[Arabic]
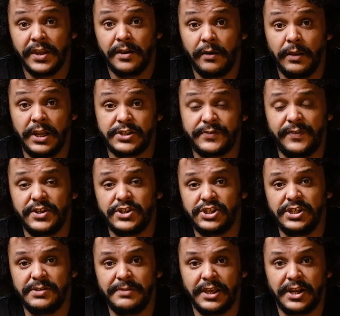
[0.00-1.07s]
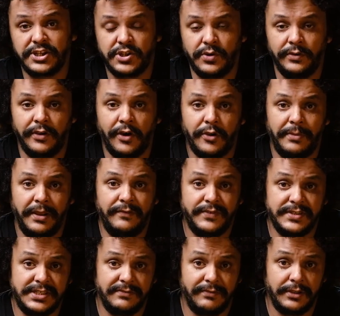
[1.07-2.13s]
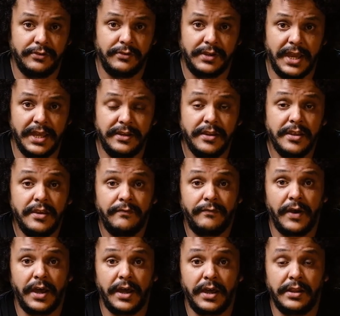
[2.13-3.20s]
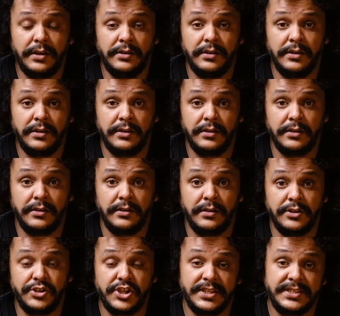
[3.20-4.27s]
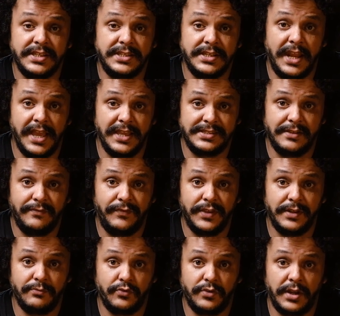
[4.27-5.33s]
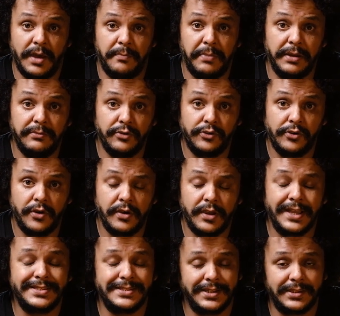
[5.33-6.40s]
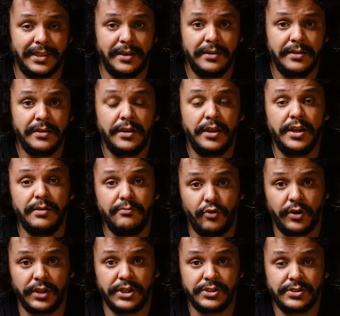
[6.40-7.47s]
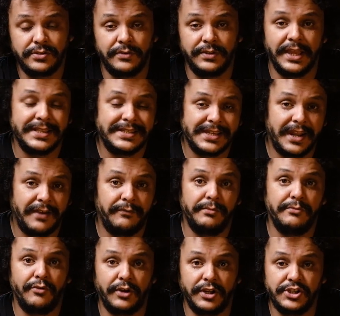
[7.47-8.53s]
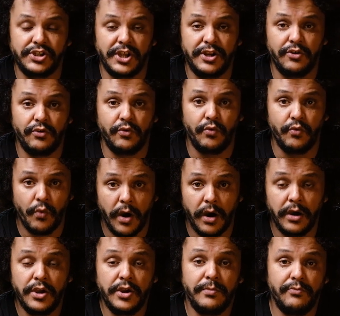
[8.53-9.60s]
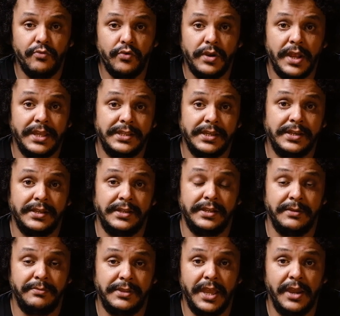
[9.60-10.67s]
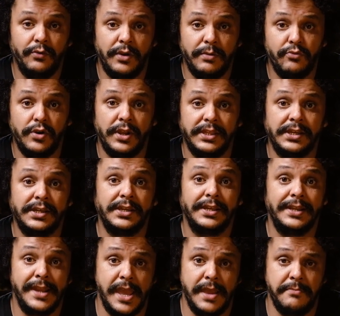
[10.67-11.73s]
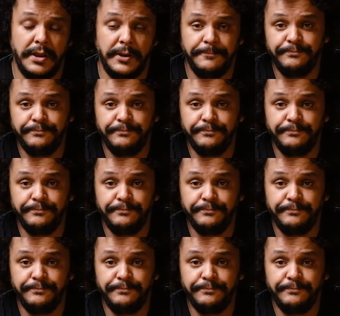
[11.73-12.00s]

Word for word: الا شفنا شي مهرجان واحد اخر بحال فيستيفال دو كان فالجائزه ديال احسن فيلم ولا لا بالم دور كتعطى للمخرج وهذا اعتراف بالمخرج انه هو مول هذاك الابداع ولا مول هذاك العمل